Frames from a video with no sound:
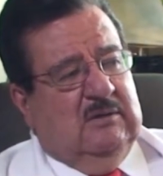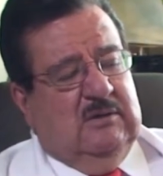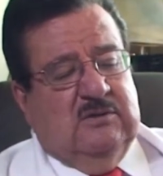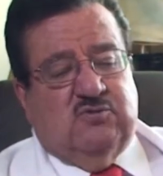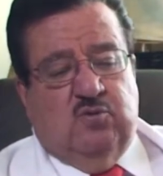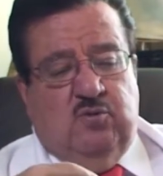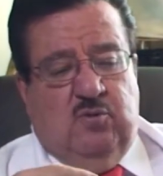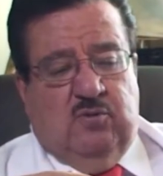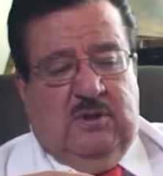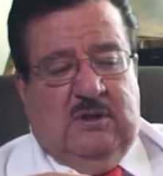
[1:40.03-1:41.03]
el
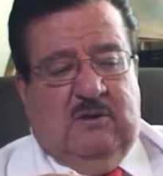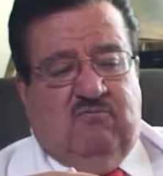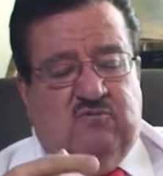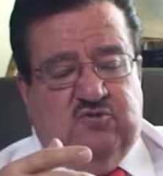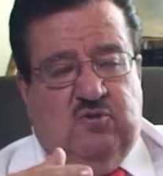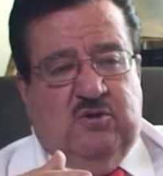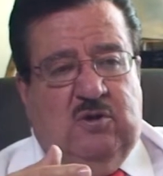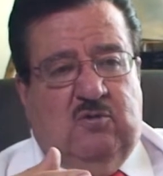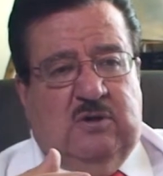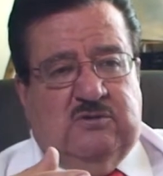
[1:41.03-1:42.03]
estudio de la función
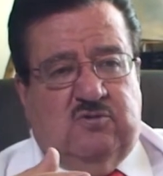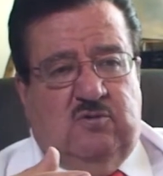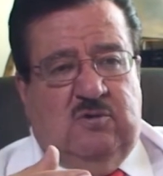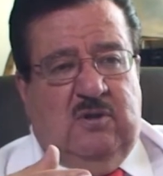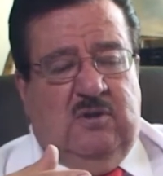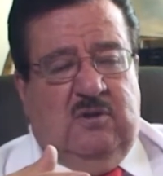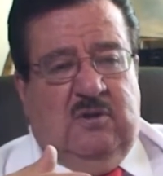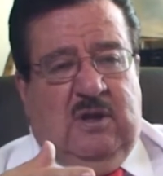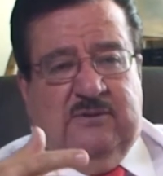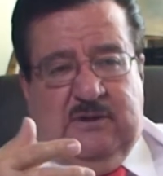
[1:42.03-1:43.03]
del corazón
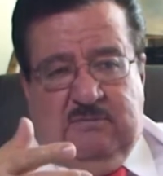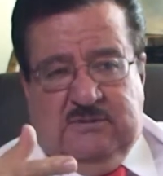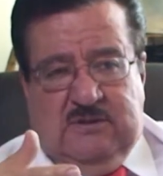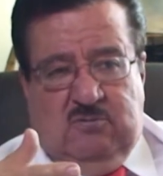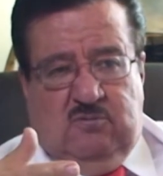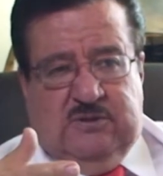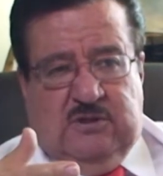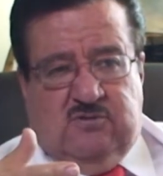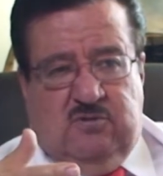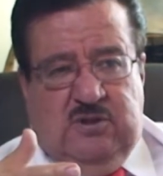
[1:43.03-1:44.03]
a través del
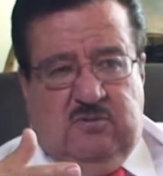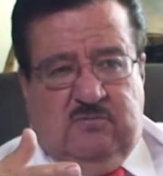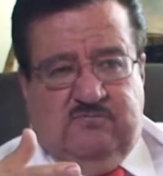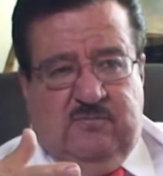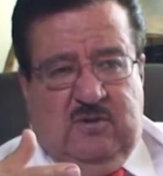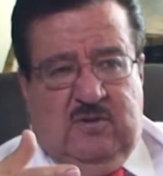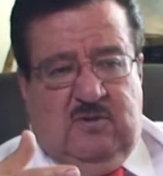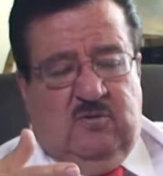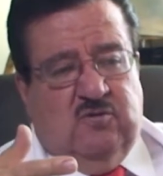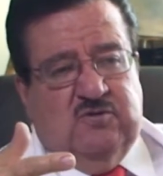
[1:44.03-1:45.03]
ultrasonido
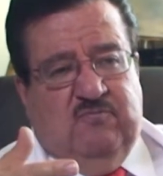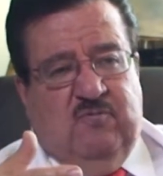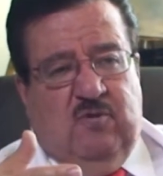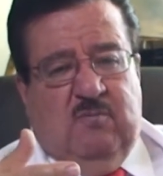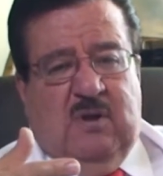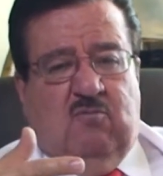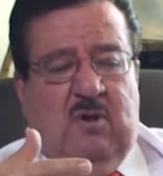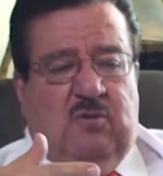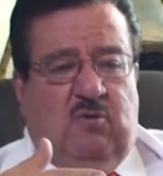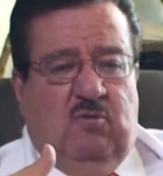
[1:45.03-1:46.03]
nos informa
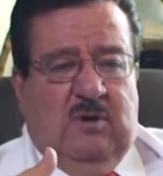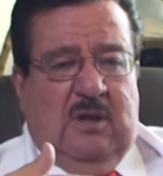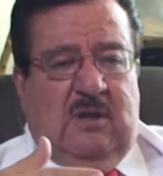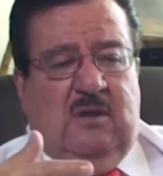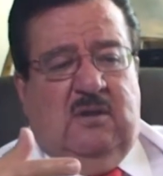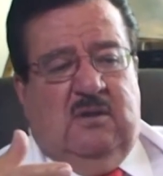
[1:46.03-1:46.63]
cuando una